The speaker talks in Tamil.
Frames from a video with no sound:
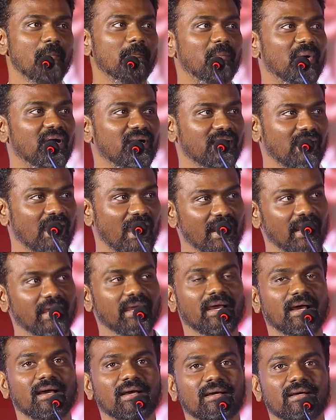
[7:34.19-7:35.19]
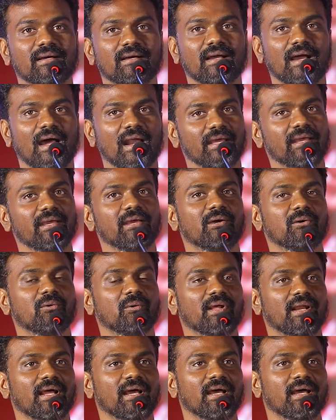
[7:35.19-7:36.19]
பட் கலையாக கலை
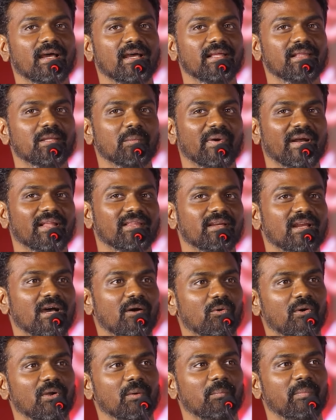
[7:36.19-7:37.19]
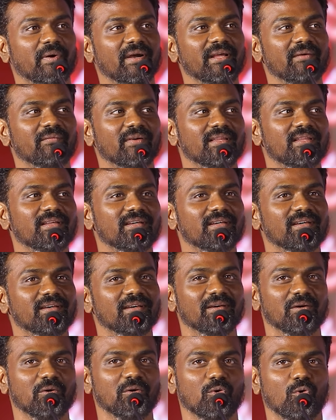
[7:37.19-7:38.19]
இயக்குனராக இந்த படத்தில் அவரோட பணி வந்து
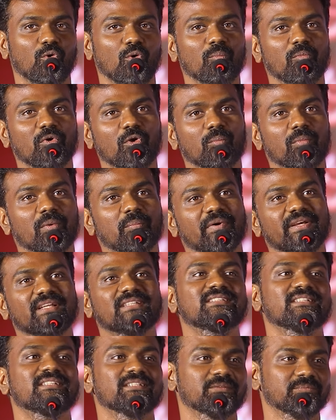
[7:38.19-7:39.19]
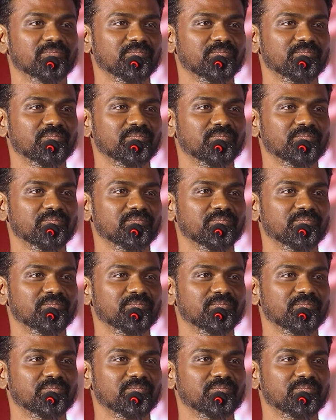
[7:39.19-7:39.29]
ரொம்ப ரொம்ப பெருசு